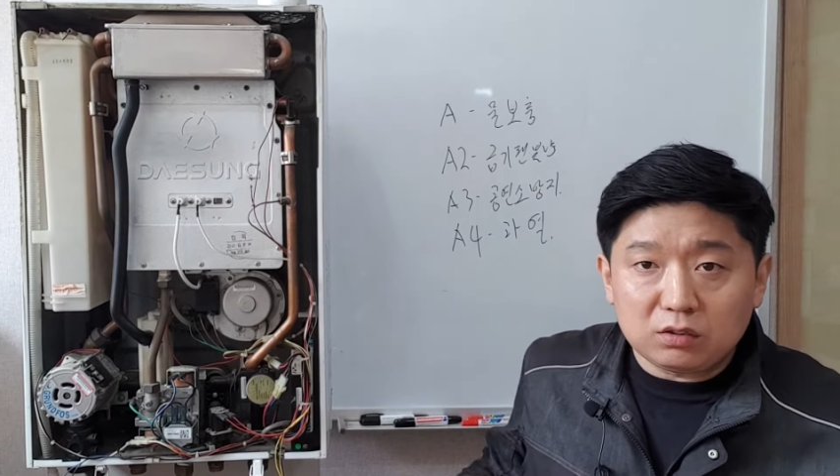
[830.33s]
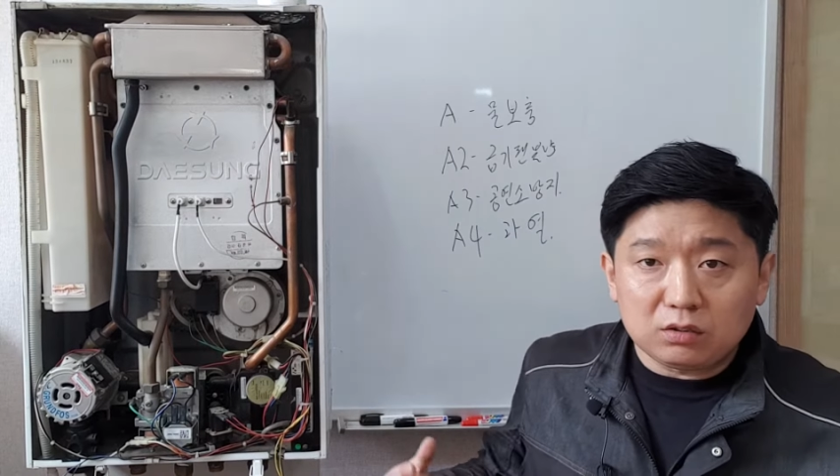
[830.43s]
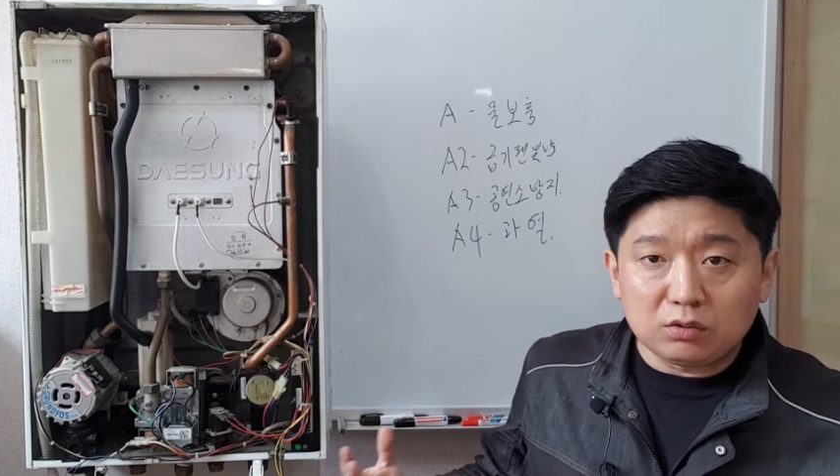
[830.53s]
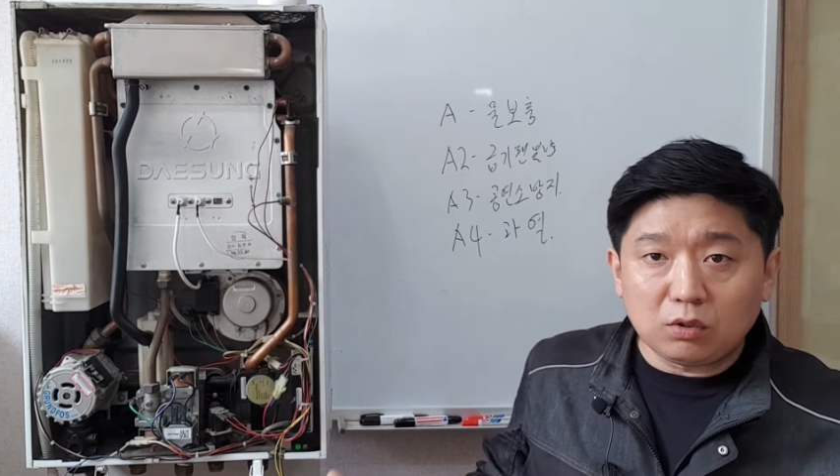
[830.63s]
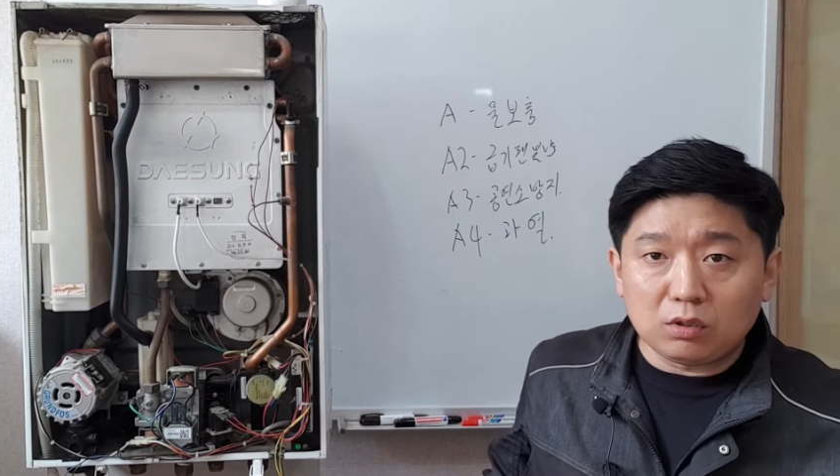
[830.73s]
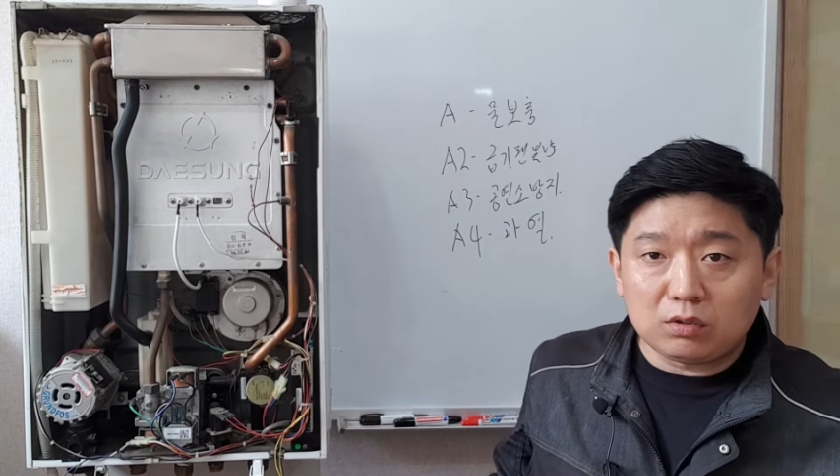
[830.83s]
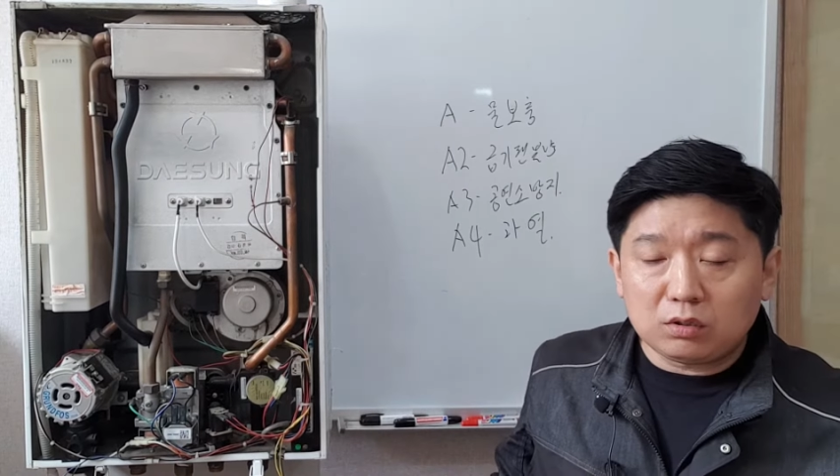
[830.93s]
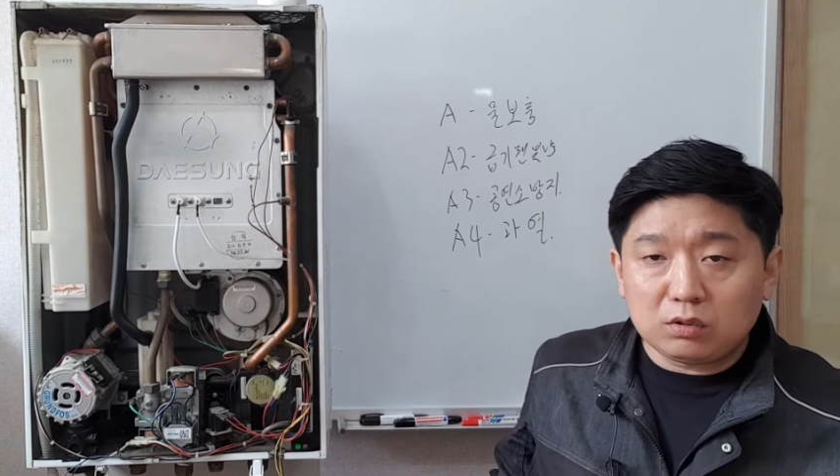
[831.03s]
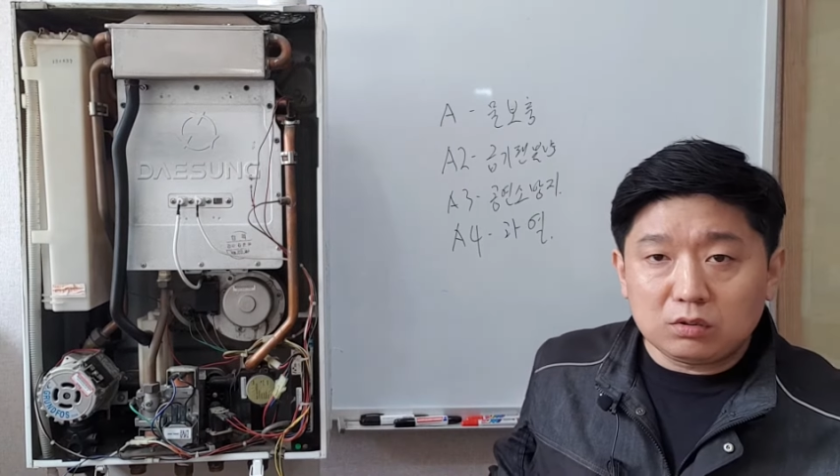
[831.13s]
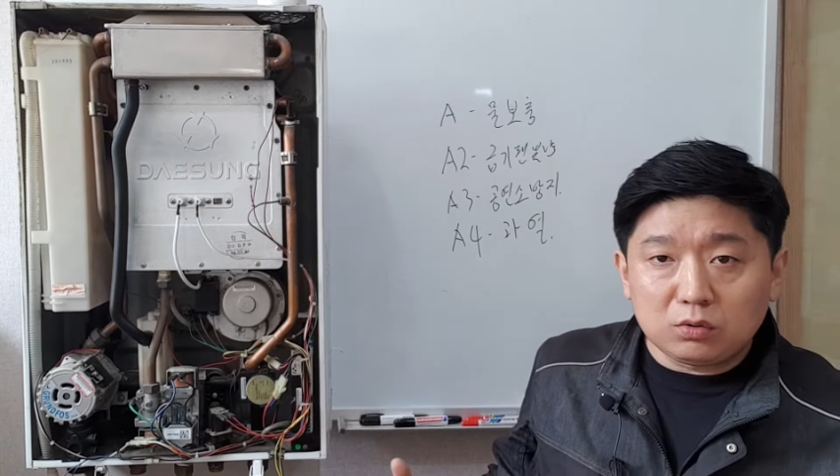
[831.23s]
뜨고
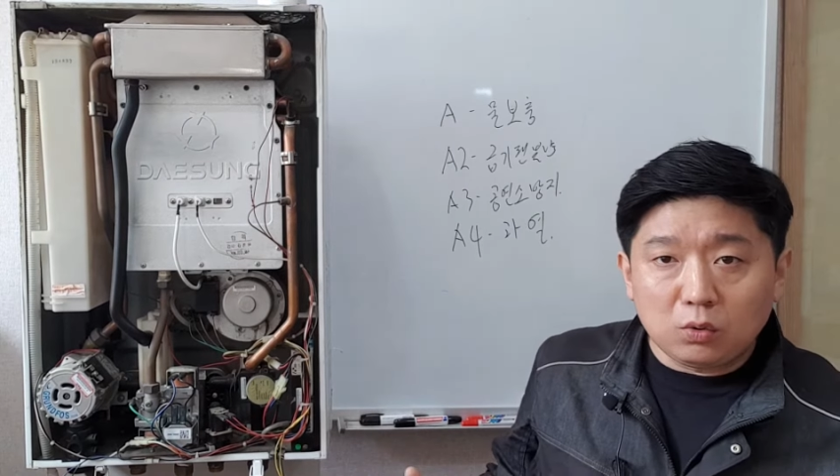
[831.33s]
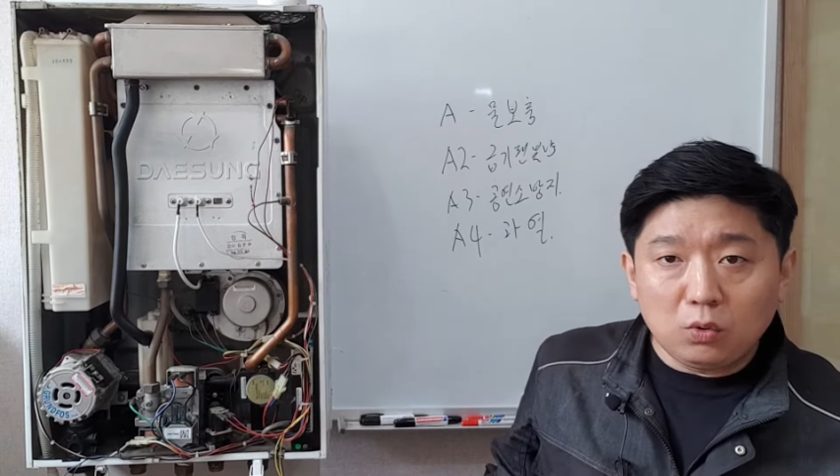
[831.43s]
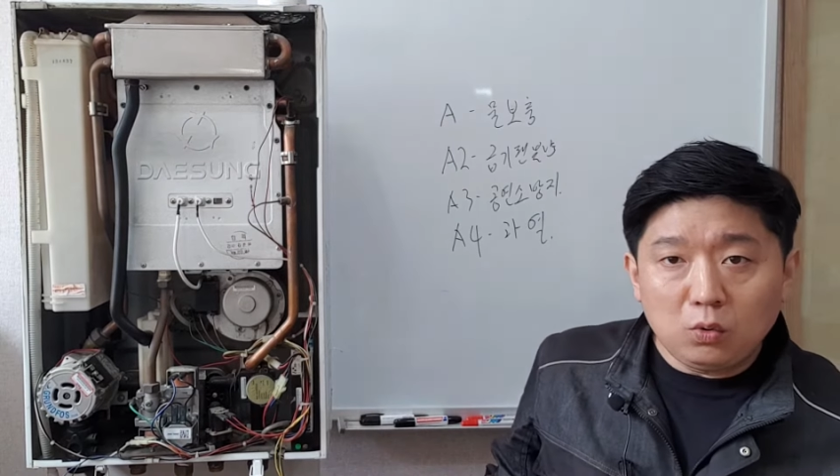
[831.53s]
뜨고